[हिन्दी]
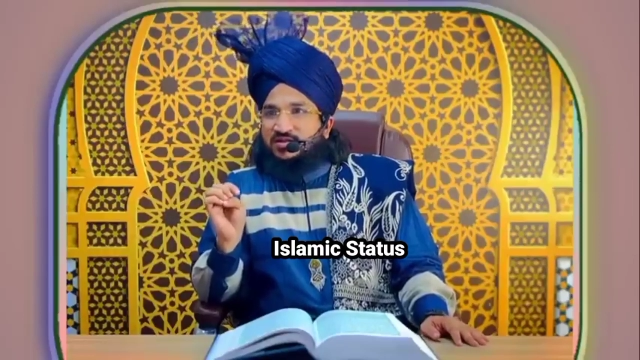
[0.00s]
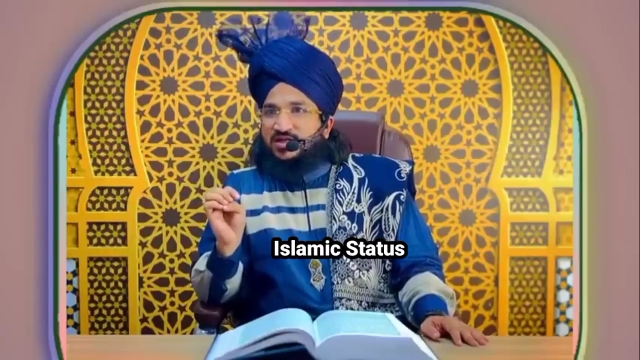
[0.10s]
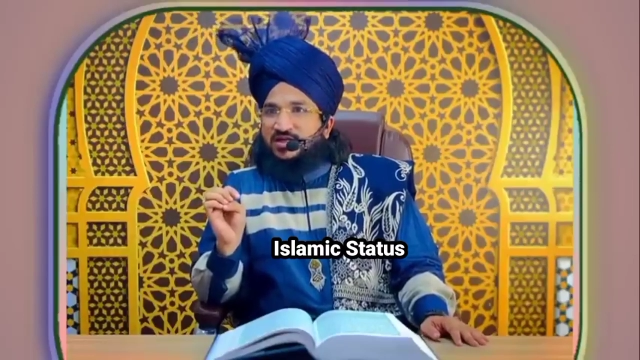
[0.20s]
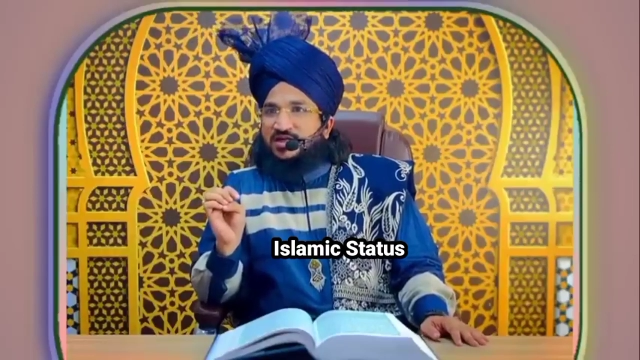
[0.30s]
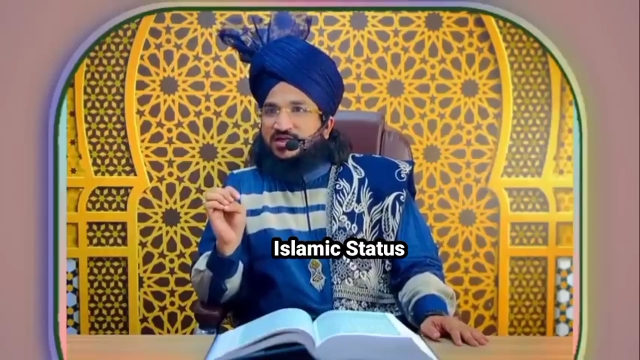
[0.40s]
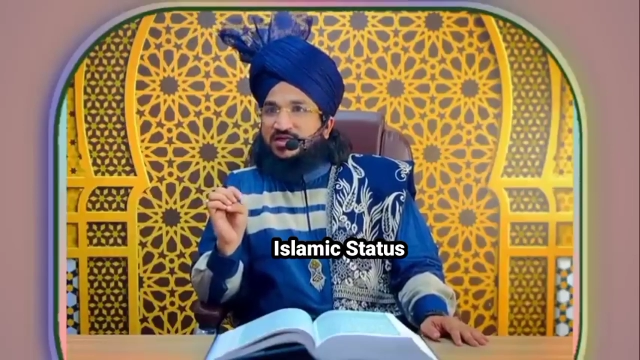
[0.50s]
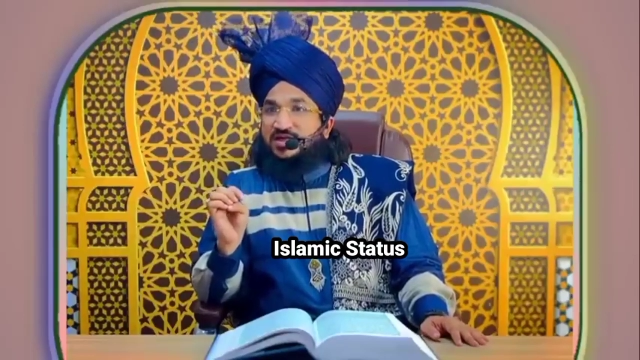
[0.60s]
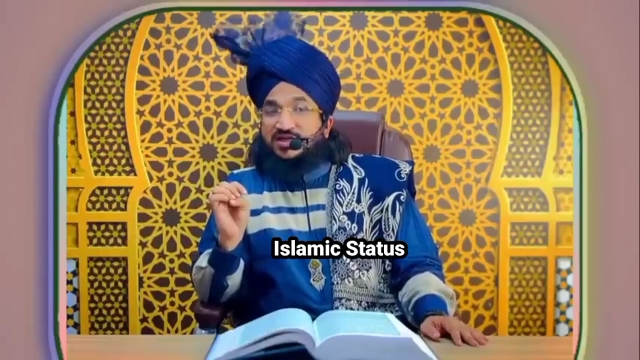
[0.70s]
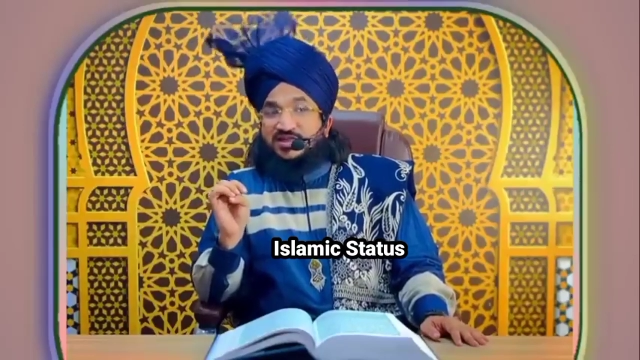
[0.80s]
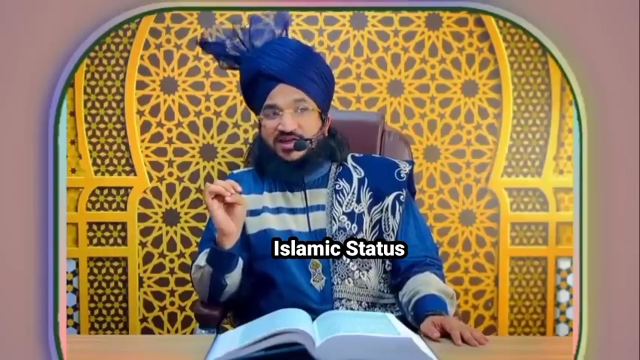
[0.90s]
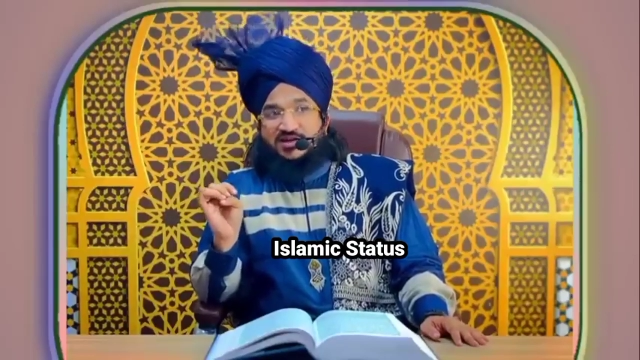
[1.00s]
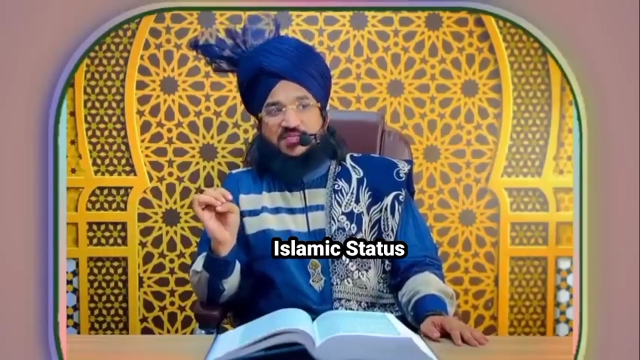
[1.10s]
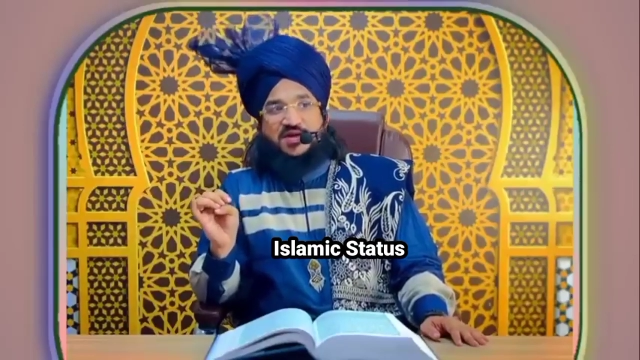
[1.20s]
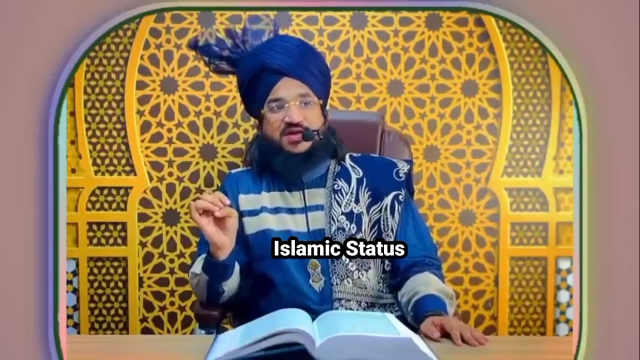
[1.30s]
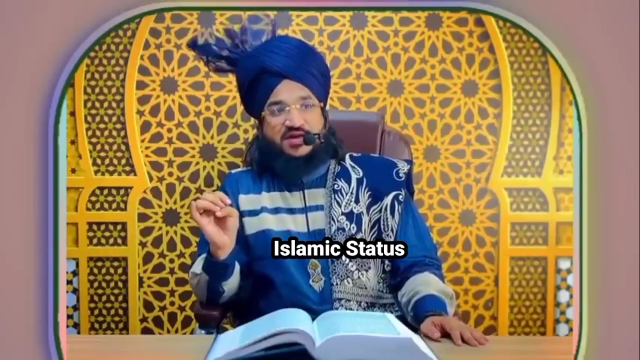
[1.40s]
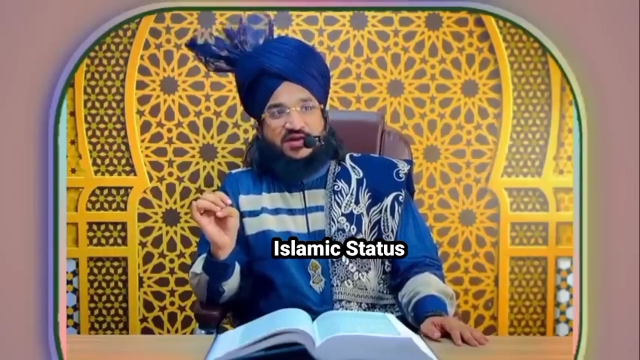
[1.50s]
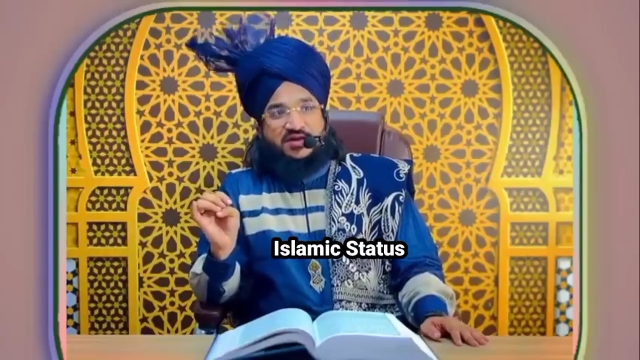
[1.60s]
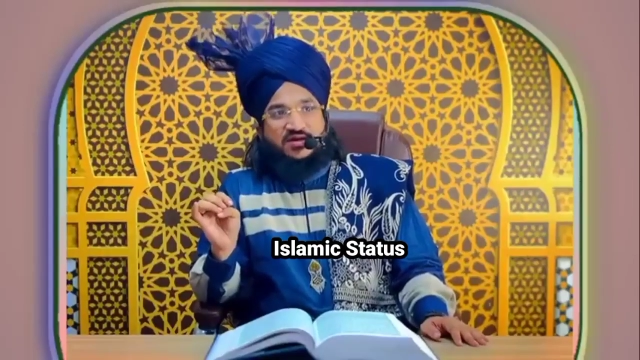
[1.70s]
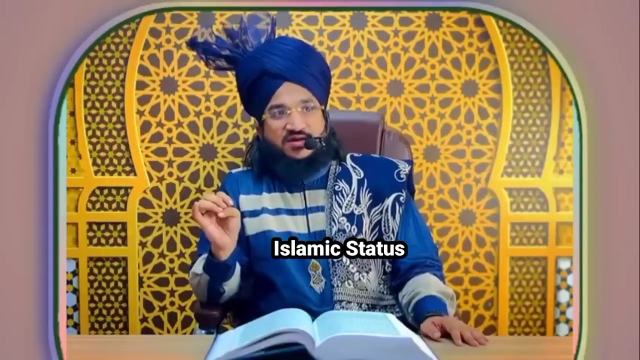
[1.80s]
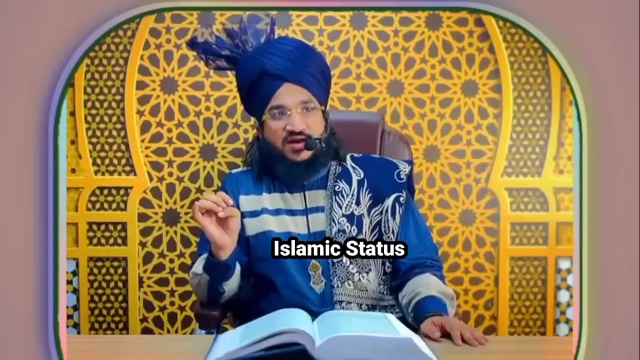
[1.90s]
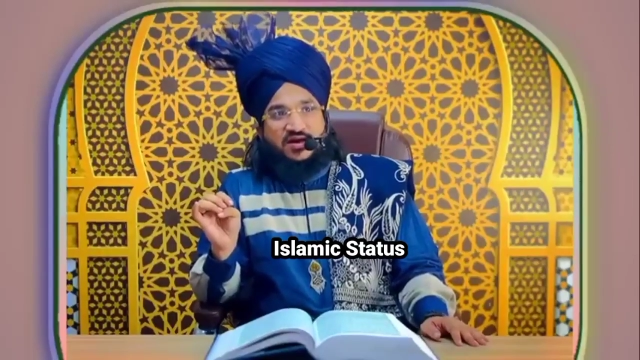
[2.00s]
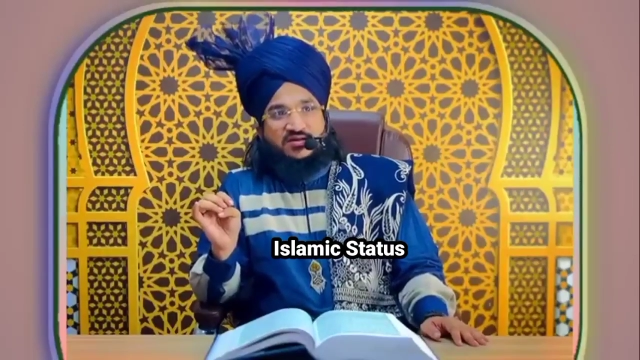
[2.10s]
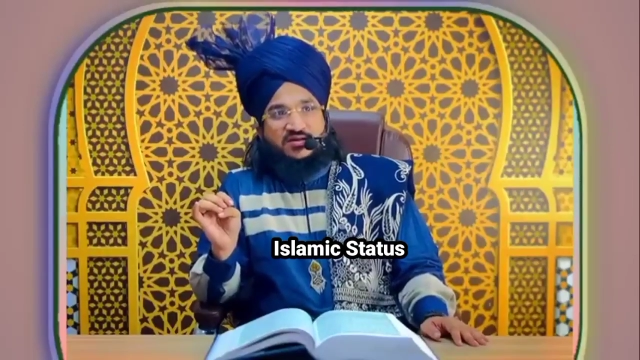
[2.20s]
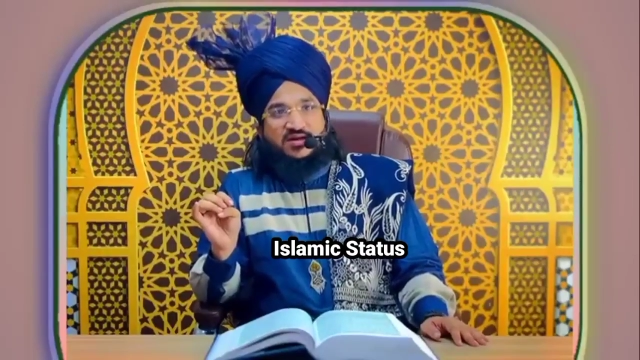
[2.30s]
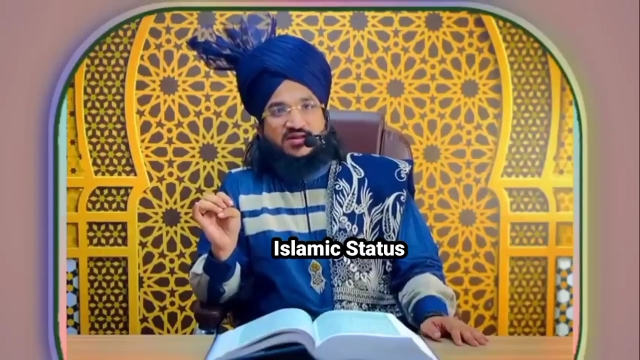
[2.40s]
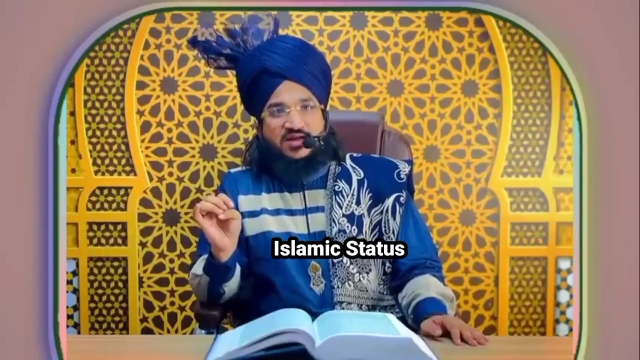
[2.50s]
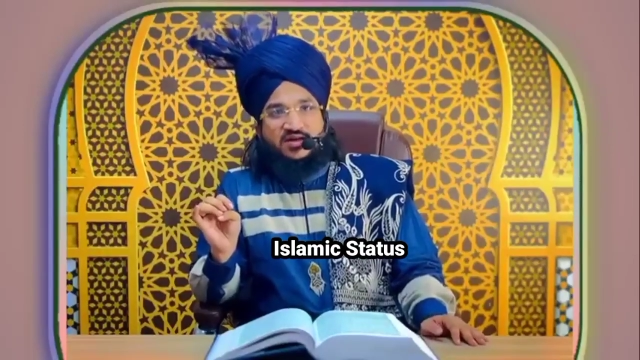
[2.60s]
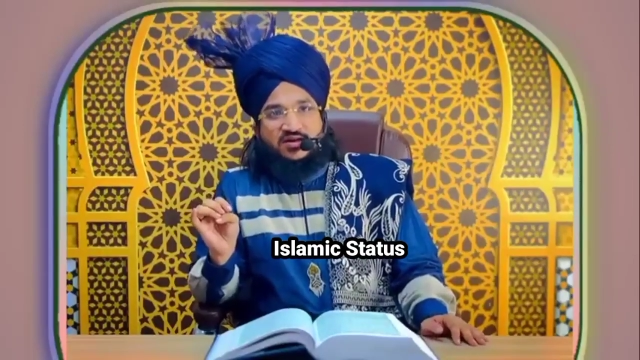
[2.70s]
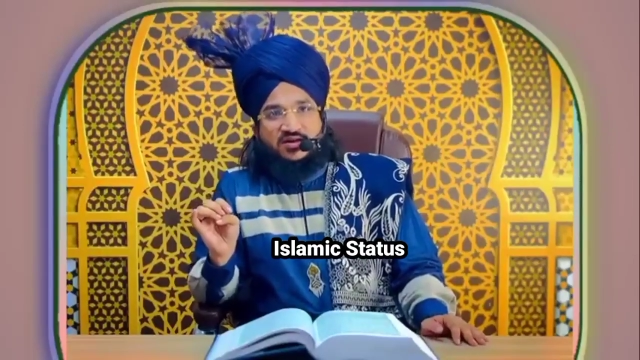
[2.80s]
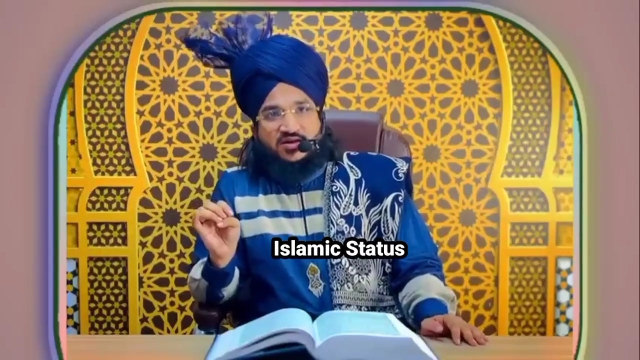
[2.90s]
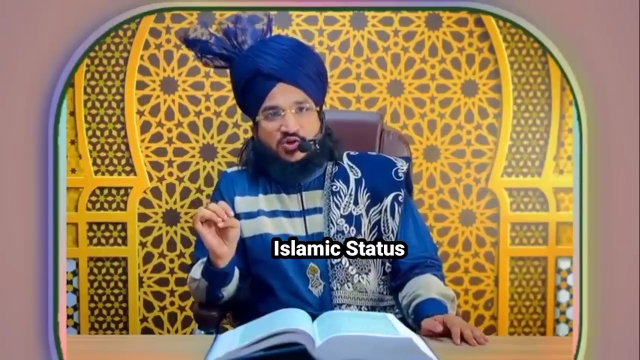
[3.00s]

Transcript: छठे तकदीर पर यकीन रखना तकदीर